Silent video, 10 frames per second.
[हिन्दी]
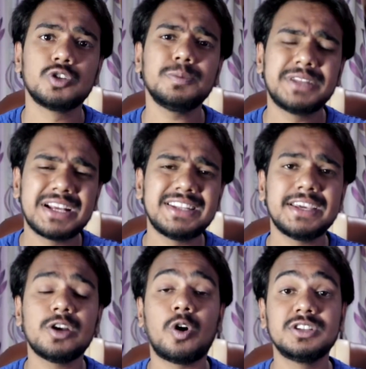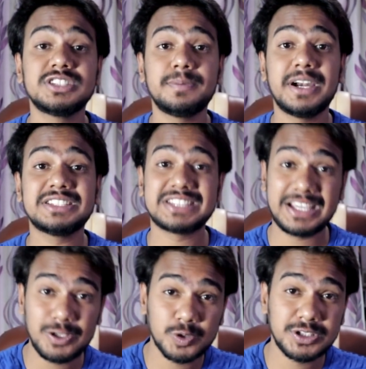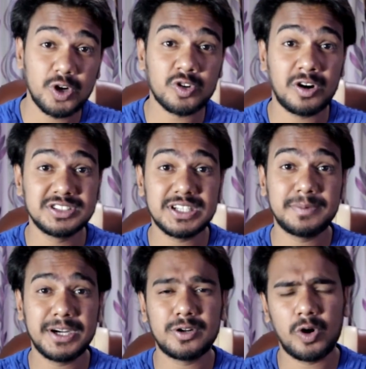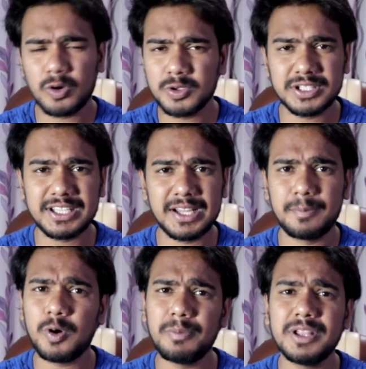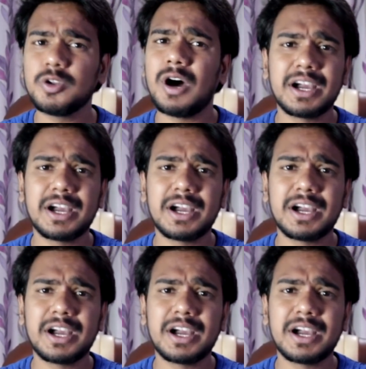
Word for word: तो अब देखते हैं कि कौन सी अपडेट सही होती है और कौन सी अपडेट रॉन्ग होती है वो हमें तो